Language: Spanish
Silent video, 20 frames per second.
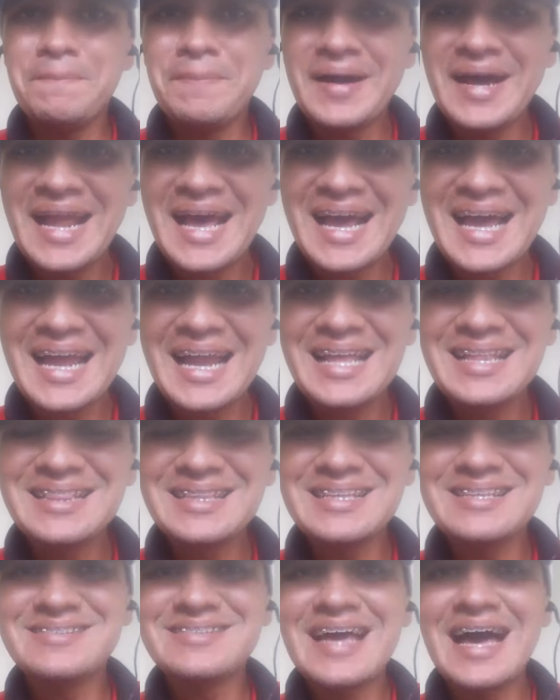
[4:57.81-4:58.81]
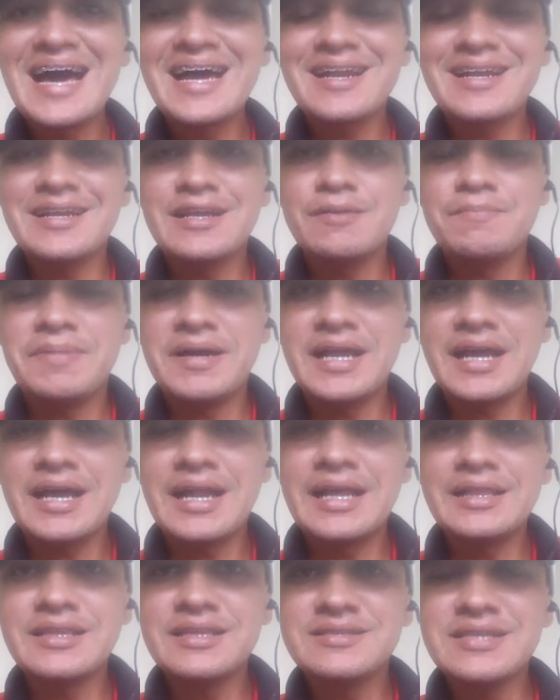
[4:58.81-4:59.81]
para garantizar, para
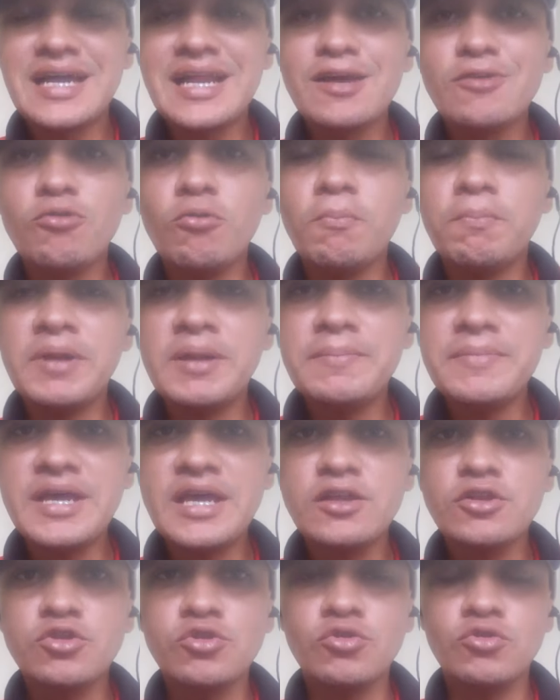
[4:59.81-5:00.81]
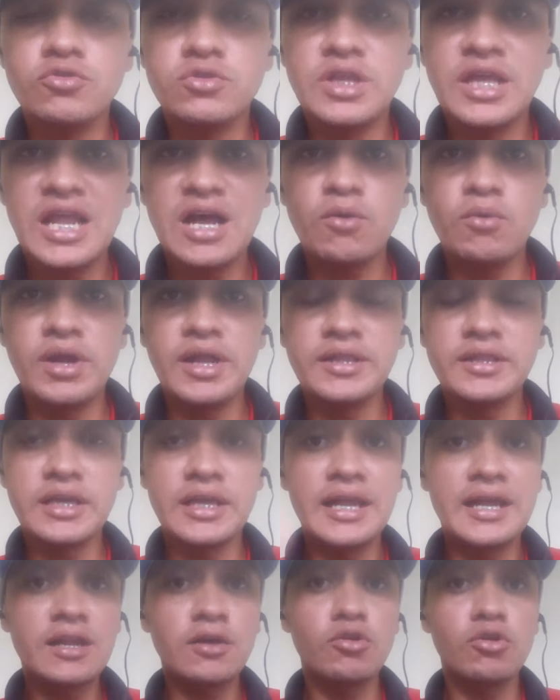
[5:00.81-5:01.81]
garantizar el cumplimiento de la
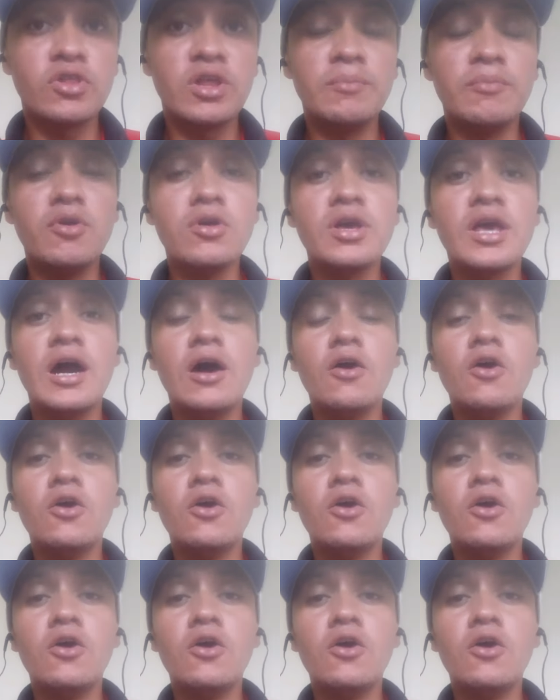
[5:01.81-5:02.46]
cuarentena. Recordemos que